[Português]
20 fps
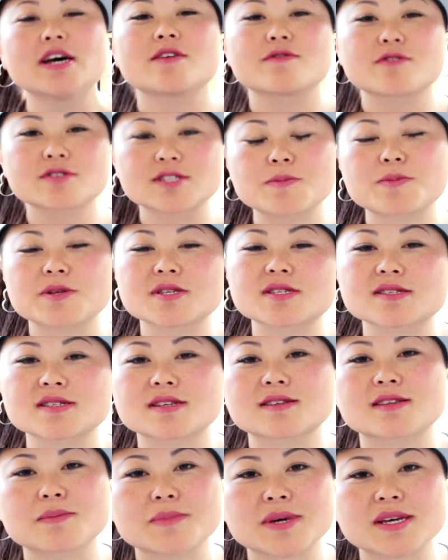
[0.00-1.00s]
você
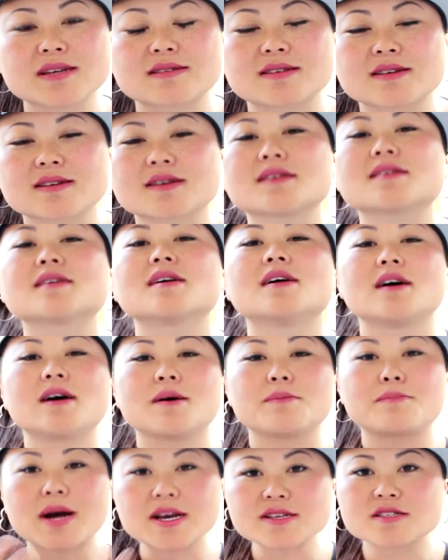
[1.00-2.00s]
precisa também ter
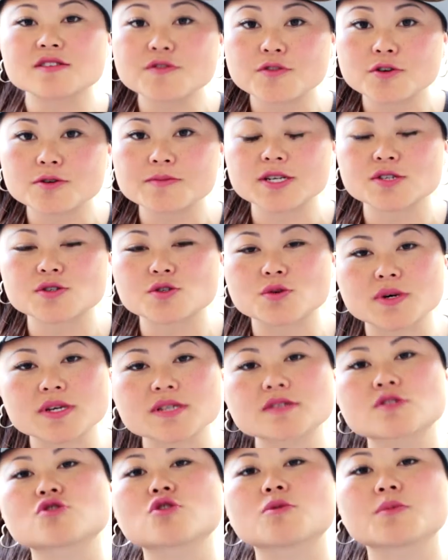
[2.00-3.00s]
mais
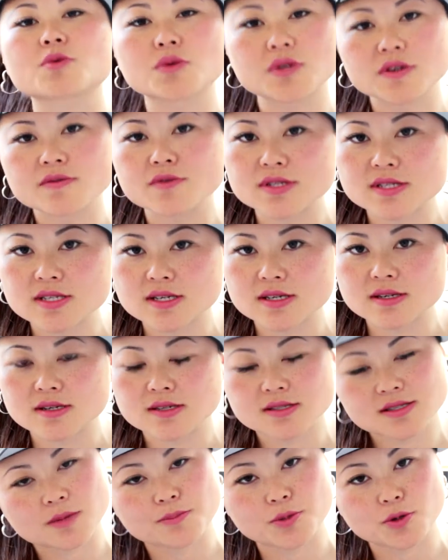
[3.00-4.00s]
informações sobre o que você
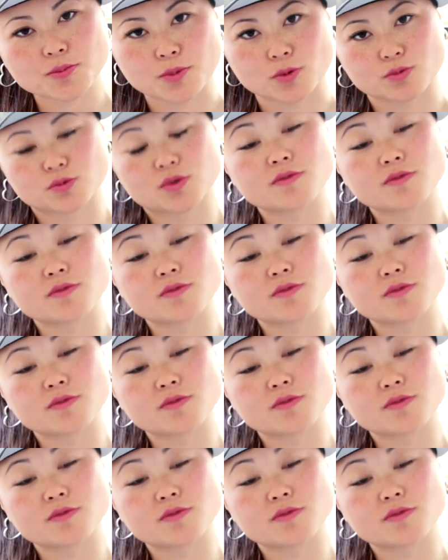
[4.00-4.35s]
está propondo,